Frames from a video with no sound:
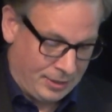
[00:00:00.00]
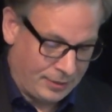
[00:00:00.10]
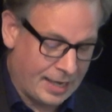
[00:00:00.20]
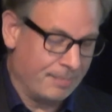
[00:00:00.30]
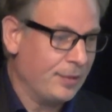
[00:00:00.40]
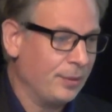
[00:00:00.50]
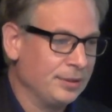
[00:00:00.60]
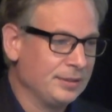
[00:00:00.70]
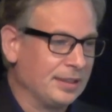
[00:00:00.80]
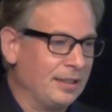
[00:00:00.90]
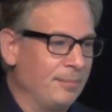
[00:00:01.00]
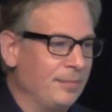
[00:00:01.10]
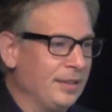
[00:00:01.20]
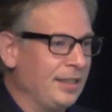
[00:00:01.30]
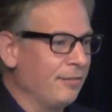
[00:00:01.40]
Okay, und
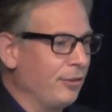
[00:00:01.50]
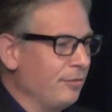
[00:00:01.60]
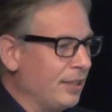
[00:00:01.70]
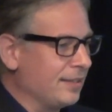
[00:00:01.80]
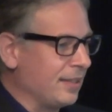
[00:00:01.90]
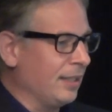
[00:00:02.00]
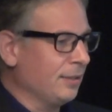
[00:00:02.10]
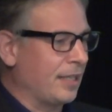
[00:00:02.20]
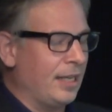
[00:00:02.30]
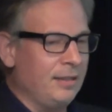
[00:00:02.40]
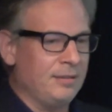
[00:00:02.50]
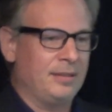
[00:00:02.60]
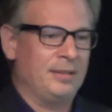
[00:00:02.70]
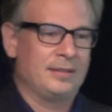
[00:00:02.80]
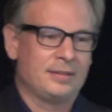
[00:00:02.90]
ähm, hier würden wir dann sagen, okay,
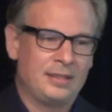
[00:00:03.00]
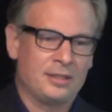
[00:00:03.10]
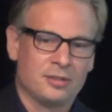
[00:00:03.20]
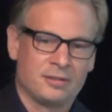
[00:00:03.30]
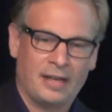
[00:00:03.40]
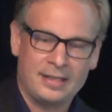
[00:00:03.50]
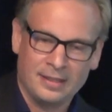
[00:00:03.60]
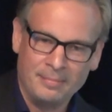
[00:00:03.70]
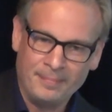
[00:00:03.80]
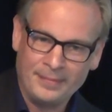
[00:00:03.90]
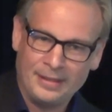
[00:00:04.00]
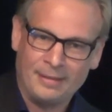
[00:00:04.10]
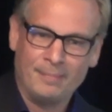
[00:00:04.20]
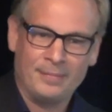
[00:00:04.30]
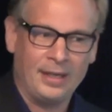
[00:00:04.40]
das ist Hitchens Razor.
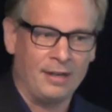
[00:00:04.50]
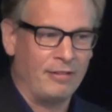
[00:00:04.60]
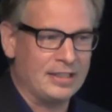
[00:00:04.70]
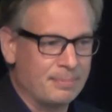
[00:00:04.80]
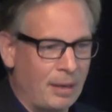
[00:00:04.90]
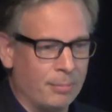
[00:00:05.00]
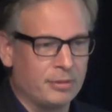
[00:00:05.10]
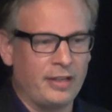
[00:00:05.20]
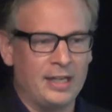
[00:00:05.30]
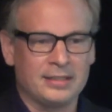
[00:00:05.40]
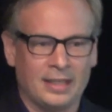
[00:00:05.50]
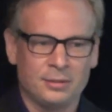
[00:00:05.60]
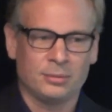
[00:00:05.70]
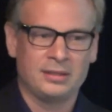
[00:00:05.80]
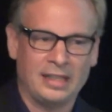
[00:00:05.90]
Ähm, ja, was behauptet werden
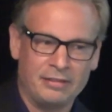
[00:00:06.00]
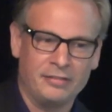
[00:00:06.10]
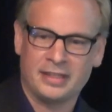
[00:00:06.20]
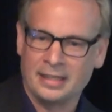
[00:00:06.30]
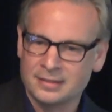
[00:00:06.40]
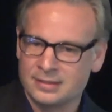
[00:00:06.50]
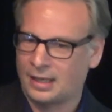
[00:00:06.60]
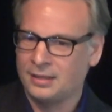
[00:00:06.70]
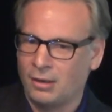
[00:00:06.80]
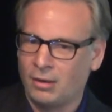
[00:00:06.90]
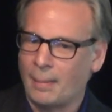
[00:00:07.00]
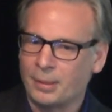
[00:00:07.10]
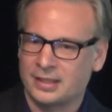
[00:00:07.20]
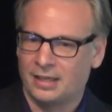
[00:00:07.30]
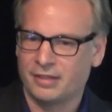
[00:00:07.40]
kann ohne Evidenz, kann auch
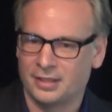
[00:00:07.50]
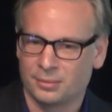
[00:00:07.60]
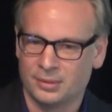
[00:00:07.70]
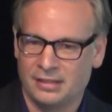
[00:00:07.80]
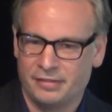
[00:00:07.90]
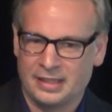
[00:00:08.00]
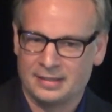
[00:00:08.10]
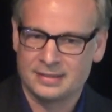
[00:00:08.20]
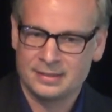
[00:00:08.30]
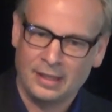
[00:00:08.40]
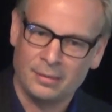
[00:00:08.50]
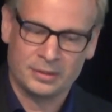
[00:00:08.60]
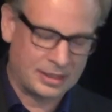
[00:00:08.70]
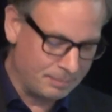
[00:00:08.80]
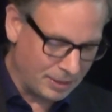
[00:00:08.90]
abgetan werden ohne Evidenz. Ja,
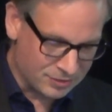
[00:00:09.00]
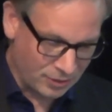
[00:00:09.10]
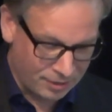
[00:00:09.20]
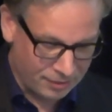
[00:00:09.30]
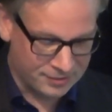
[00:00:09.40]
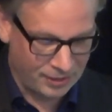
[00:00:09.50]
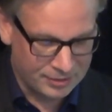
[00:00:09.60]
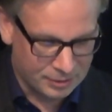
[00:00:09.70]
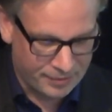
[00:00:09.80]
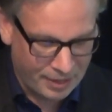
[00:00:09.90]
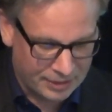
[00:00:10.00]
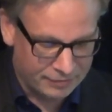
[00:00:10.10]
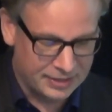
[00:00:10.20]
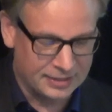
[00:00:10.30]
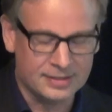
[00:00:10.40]
what can be asserted without
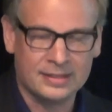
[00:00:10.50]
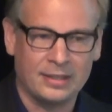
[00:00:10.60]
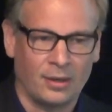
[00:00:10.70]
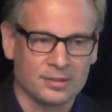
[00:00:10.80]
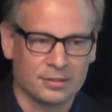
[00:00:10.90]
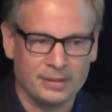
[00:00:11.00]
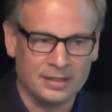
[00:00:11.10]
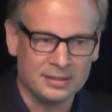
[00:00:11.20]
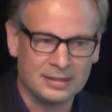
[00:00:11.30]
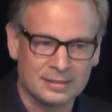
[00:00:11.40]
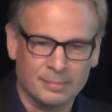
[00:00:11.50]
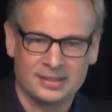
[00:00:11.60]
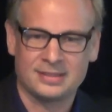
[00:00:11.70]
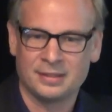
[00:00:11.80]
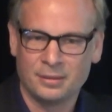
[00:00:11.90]
evidence can also be
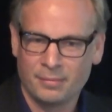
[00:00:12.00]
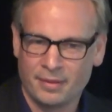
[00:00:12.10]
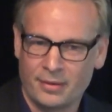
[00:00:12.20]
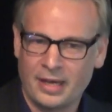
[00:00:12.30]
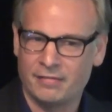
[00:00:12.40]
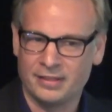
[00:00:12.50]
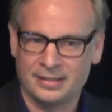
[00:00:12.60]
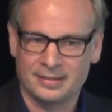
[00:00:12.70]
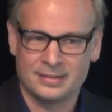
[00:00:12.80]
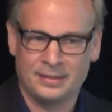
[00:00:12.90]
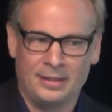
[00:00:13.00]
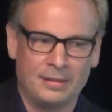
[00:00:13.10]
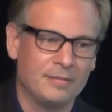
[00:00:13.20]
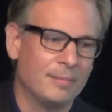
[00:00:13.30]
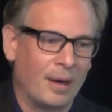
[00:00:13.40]
dismissed without evidence.
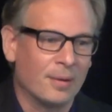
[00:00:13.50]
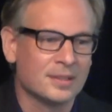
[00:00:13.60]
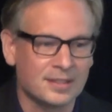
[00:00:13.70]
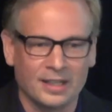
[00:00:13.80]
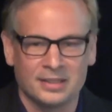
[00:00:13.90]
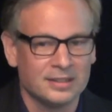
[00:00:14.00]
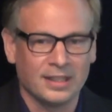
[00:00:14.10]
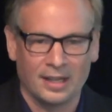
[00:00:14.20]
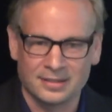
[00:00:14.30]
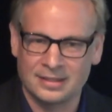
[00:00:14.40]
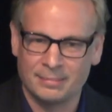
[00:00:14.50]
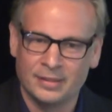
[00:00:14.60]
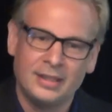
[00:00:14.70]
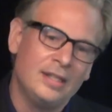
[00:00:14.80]
Ja, wir brauchen das eigentlich nicht ernst nehmen,